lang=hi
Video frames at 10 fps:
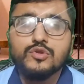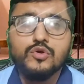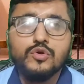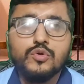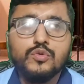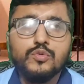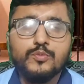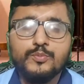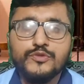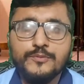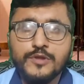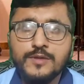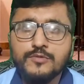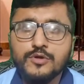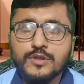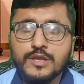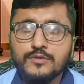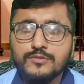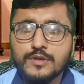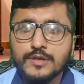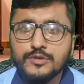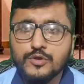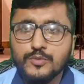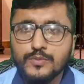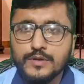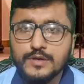तो सुप्रीम कोर्ट ने उससे जो